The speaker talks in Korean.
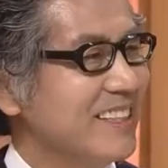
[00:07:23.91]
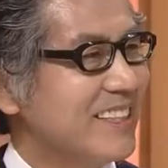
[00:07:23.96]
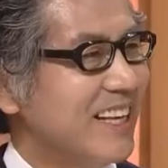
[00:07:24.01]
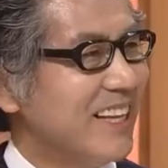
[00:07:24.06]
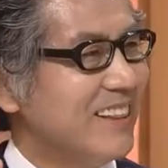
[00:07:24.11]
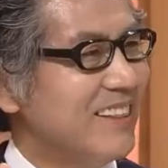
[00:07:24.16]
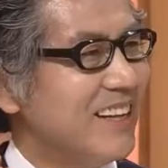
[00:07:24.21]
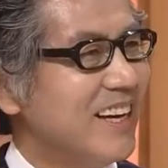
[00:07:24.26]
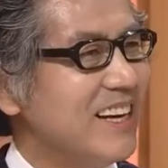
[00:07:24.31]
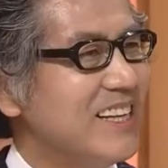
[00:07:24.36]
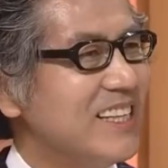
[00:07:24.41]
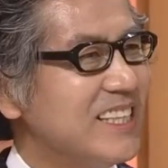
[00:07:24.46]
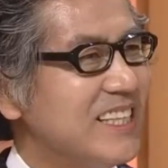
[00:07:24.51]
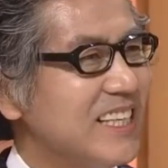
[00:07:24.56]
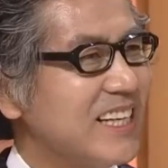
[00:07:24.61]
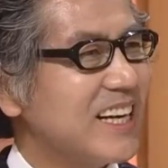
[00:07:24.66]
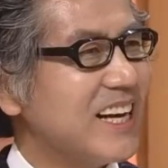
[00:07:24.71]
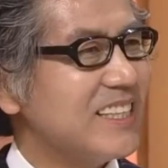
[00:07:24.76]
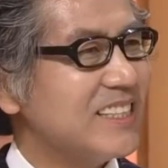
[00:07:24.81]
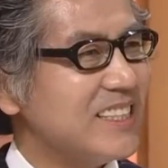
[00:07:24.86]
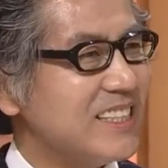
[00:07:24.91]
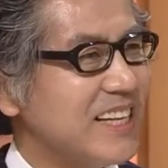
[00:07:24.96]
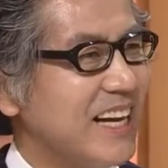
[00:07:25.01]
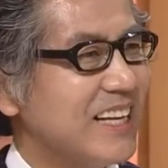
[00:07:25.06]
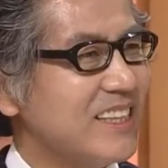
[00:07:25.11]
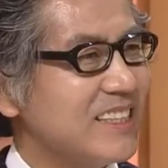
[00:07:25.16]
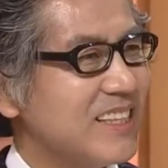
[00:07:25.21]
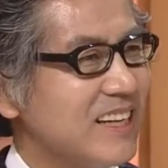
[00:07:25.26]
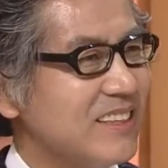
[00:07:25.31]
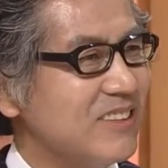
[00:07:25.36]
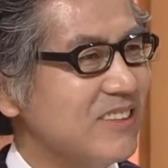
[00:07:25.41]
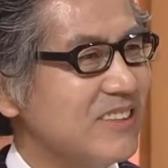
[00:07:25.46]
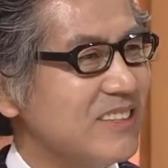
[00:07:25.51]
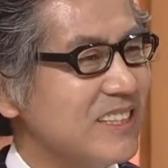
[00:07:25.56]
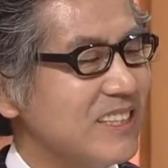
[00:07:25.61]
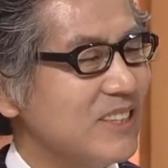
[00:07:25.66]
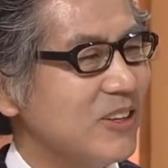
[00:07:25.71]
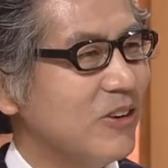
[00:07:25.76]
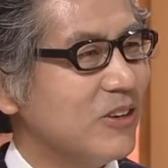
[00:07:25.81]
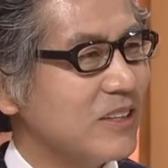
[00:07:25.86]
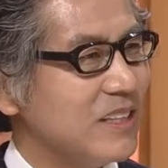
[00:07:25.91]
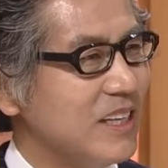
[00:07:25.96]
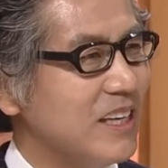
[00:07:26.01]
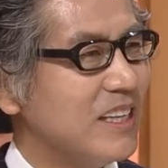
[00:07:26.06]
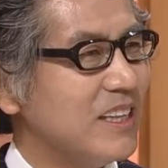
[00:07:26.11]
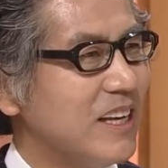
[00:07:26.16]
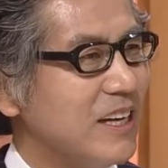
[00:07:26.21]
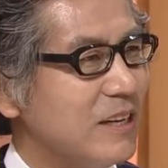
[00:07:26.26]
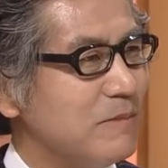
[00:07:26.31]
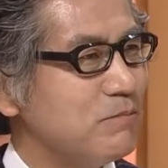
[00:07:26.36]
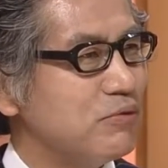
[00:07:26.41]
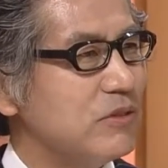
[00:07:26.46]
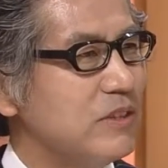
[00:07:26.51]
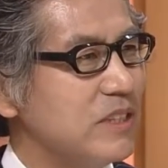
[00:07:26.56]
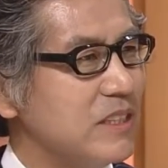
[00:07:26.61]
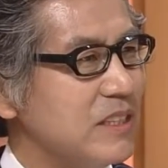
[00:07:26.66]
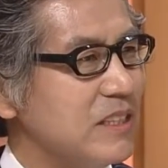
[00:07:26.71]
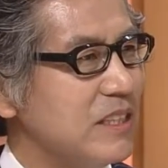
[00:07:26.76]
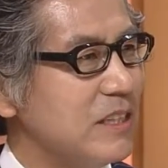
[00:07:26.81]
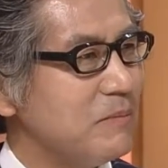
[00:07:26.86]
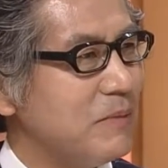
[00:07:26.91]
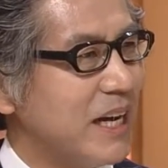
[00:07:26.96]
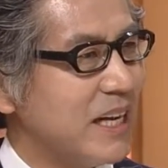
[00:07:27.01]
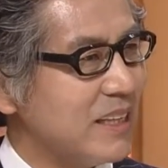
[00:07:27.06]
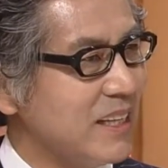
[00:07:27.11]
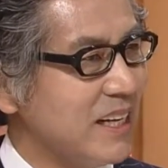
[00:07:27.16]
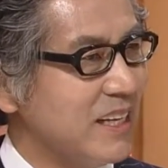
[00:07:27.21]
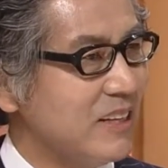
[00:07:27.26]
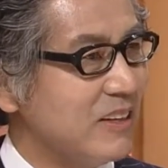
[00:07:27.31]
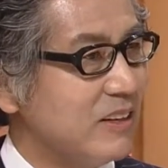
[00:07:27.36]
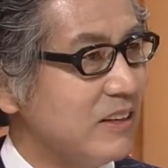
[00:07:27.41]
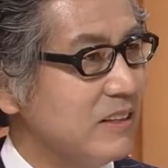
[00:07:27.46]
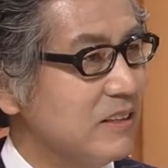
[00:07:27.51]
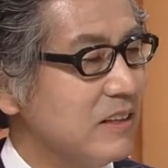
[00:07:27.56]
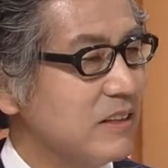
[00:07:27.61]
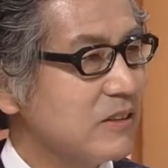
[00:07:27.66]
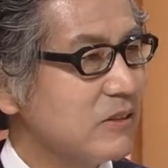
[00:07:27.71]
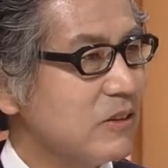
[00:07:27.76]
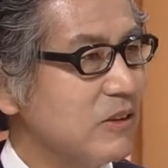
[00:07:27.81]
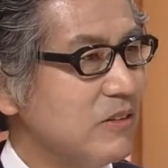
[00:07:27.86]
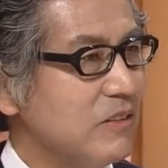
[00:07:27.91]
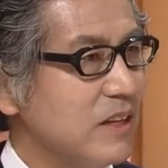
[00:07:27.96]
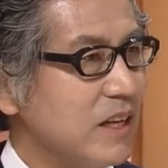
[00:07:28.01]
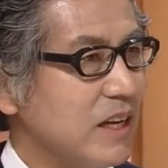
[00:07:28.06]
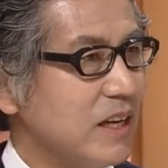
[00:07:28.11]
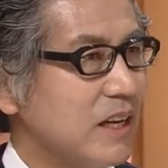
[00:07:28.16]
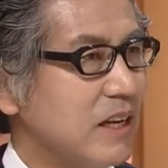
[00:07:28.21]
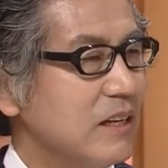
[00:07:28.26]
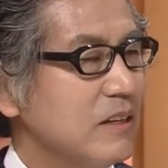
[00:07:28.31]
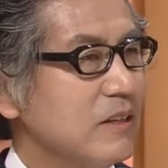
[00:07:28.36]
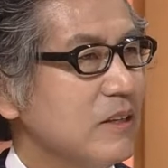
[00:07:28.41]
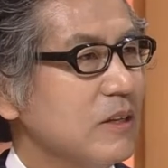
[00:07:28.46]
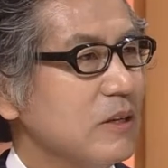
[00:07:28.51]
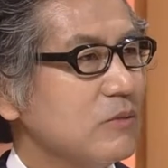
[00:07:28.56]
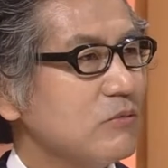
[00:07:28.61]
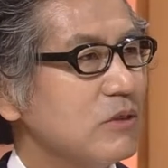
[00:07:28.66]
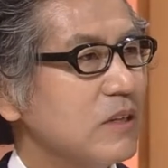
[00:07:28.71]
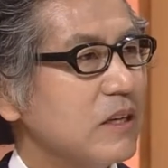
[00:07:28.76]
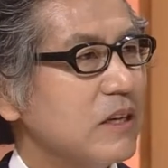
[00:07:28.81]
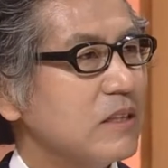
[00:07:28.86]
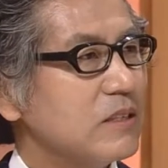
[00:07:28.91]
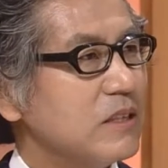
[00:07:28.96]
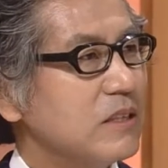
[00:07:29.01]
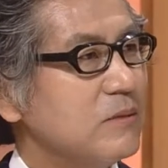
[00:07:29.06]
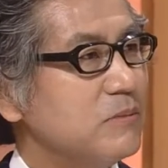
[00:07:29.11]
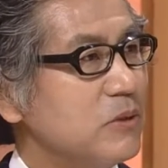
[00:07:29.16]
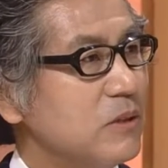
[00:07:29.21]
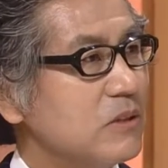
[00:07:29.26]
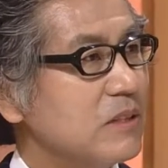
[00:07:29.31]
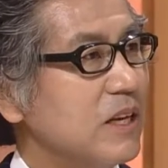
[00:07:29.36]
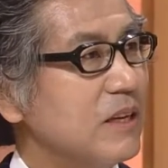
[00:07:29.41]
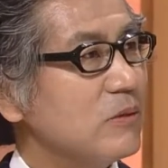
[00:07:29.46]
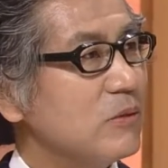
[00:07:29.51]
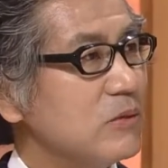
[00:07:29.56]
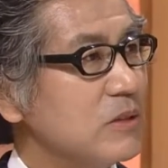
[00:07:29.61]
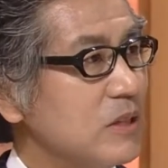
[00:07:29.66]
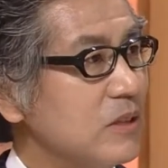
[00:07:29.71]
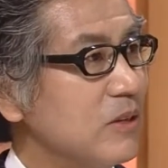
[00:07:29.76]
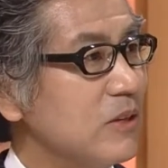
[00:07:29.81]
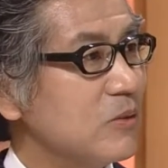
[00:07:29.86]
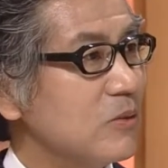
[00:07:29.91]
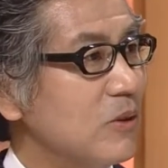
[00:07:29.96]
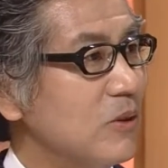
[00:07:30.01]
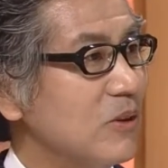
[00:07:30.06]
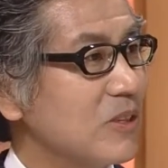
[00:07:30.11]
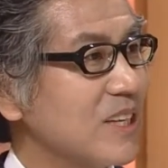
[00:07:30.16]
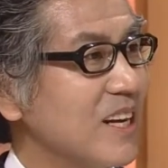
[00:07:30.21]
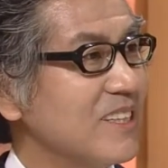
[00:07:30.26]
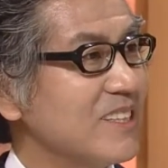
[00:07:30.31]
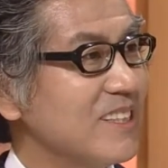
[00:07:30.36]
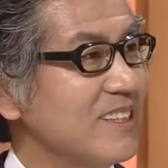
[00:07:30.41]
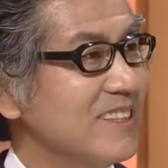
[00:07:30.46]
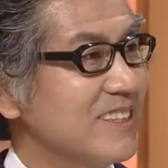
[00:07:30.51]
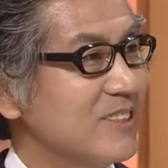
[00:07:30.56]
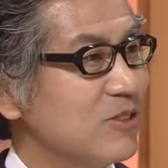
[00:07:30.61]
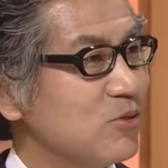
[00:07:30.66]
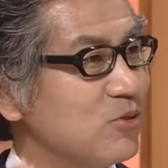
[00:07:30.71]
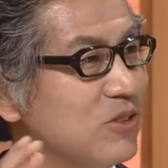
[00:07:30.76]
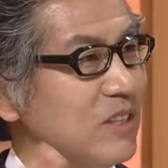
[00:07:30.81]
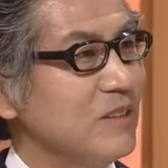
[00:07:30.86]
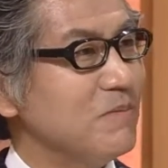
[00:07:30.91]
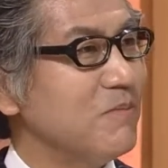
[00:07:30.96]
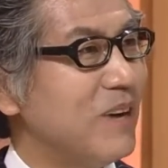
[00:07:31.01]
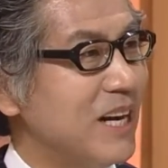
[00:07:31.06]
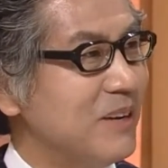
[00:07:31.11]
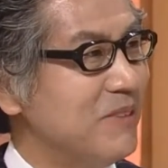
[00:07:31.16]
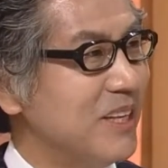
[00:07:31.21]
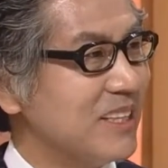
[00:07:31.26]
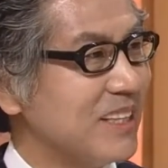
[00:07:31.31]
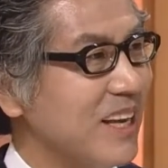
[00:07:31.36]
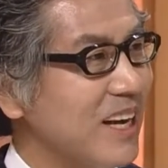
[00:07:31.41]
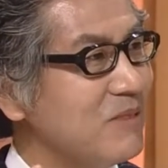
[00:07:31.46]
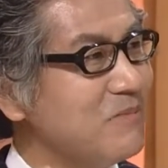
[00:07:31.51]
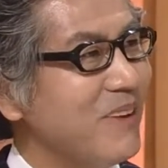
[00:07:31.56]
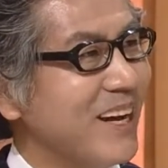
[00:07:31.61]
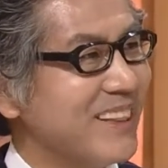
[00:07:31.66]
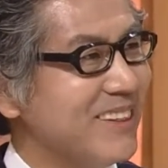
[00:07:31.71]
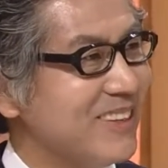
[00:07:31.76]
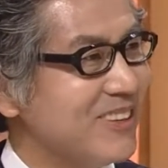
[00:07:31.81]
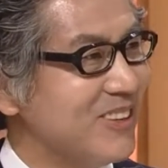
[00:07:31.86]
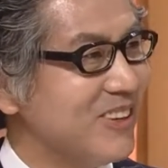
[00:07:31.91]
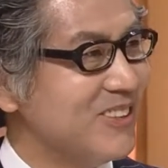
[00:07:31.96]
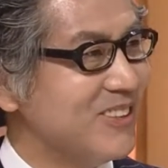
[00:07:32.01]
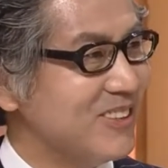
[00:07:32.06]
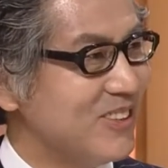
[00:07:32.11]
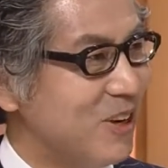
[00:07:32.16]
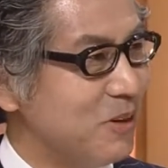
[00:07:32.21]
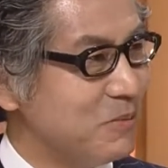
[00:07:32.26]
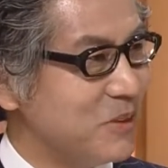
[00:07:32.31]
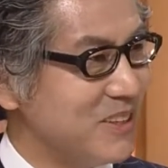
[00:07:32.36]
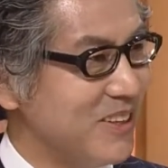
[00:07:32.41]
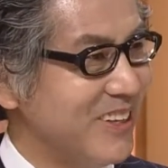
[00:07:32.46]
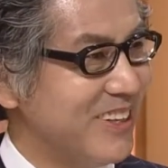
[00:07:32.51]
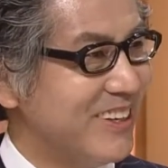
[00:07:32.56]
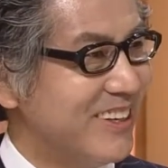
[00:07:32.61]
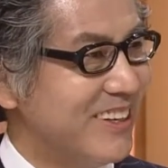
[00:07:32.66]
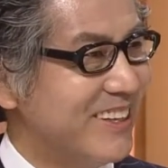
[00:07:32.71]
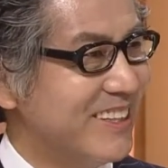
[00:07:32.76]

옛날 이 같지 않다든지 여기에 대한 불신이 많아요. 그런데 우리가 집을 새로 지어도 사실 주인 마음에 딱 맞는 거는 없어요.